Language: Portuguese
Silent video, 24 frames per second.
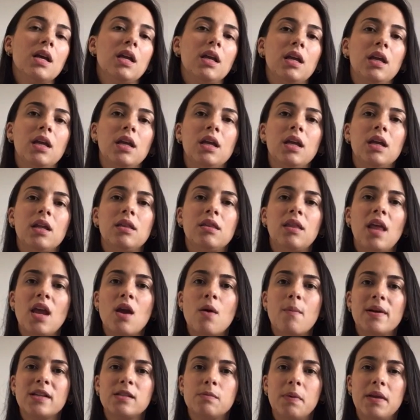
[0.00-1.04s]
e tem
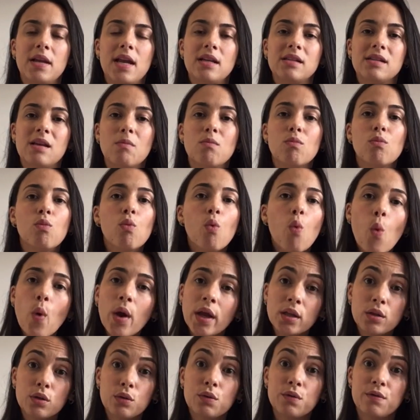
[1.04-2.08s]
uma experiência
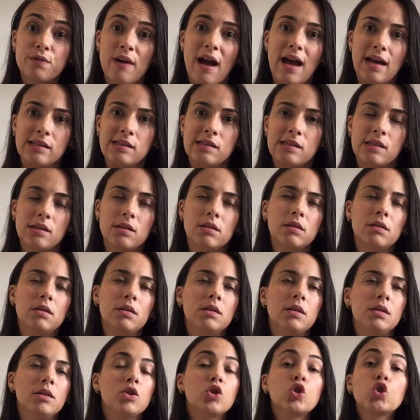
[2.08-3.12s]
muito vasta
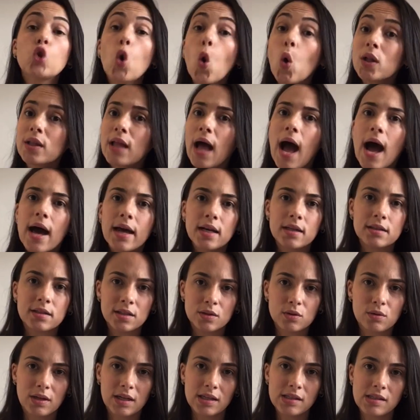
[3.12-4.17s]
em toda a área da
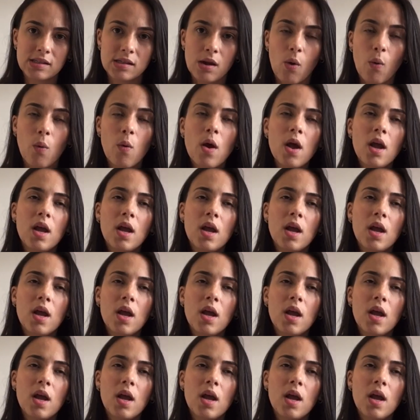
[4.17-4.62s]
educação.